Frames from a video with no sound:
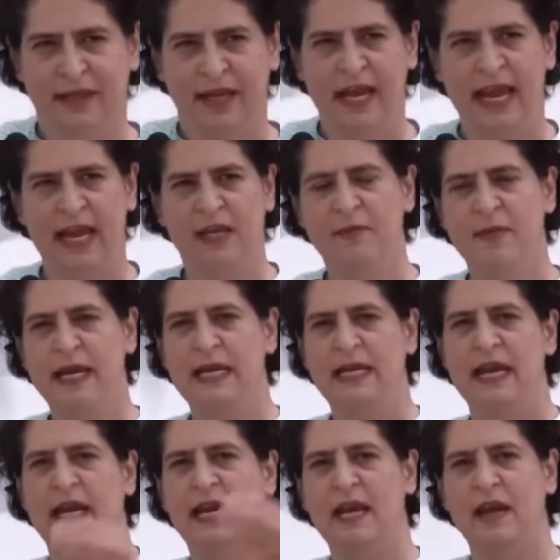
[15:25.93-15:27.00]
एक
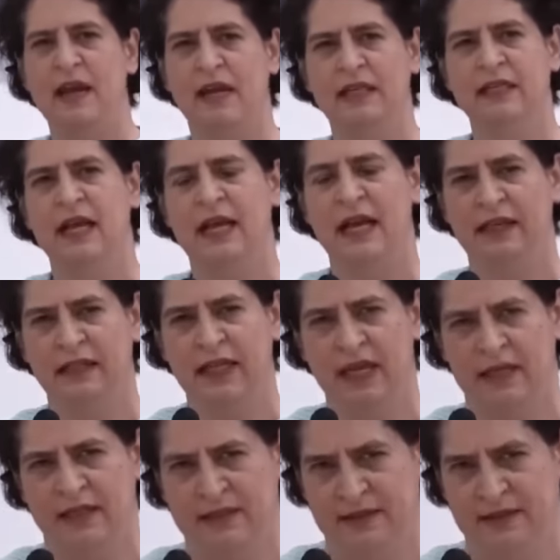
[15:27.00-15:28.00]
महीने के अंदर अंदर